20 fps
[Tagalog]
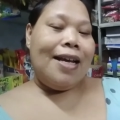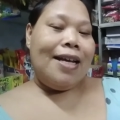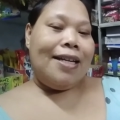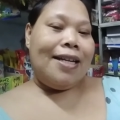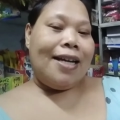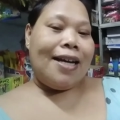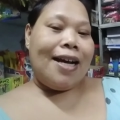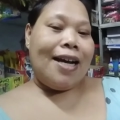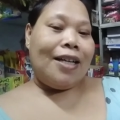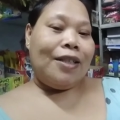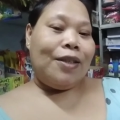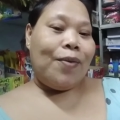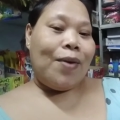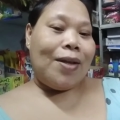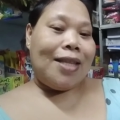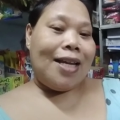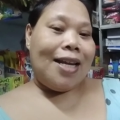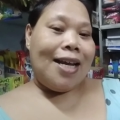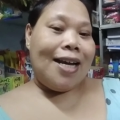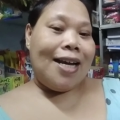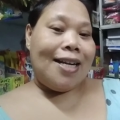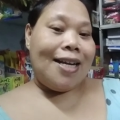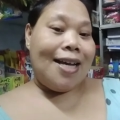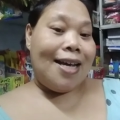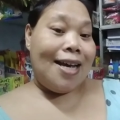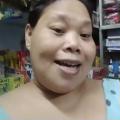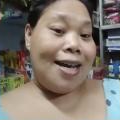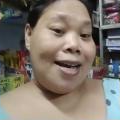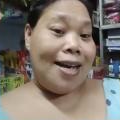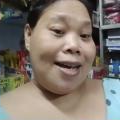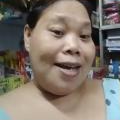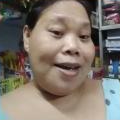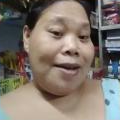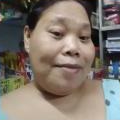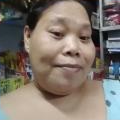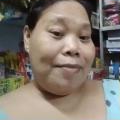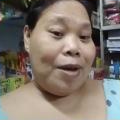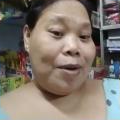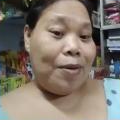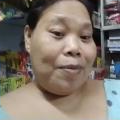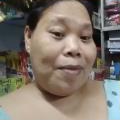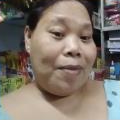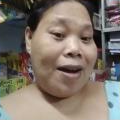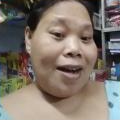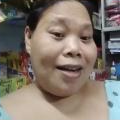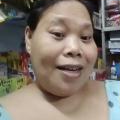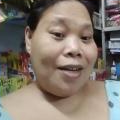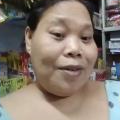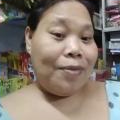nakakatuwa talaga na meron mga